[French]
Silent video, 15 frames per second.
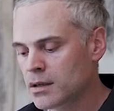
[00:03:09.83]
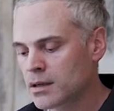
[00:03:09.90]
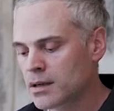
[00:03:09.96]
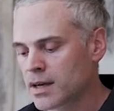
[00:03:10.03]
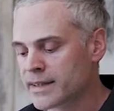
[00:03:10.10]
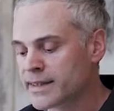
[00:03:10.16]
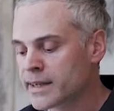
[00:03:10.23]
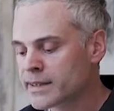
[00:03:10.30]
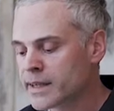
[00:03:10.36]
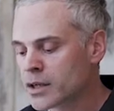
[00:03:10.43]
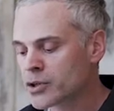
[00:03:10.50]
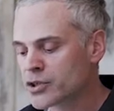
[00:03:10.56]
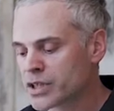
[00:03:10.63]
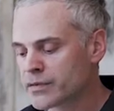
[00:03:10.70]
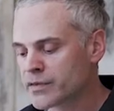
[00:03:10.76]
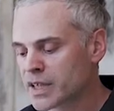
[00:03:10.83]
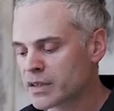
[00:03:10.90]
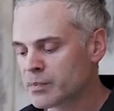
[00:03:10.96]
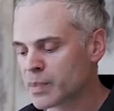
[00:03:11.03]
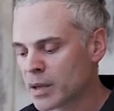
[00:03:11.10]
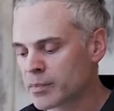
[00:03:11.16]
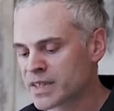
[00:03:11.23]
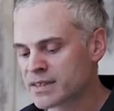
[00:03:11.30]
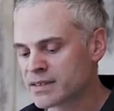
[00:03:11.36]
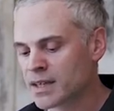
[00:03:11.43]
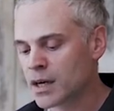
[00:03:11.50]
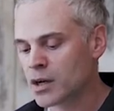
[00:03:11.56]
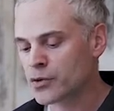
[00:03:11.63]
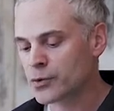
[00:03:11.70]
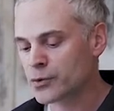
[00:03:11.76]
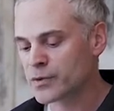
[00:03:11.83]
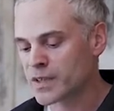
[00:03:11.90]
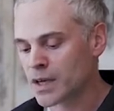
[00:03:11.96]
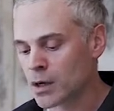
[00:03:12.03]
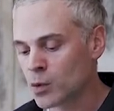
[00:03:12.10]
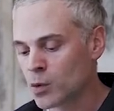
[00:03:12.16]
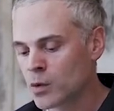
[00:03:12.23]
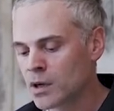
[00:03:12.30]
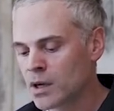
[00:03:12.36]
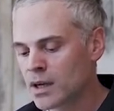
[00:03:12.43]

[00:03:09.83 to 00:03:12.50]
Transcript: La dernière que j'ai faite parmi celles du salon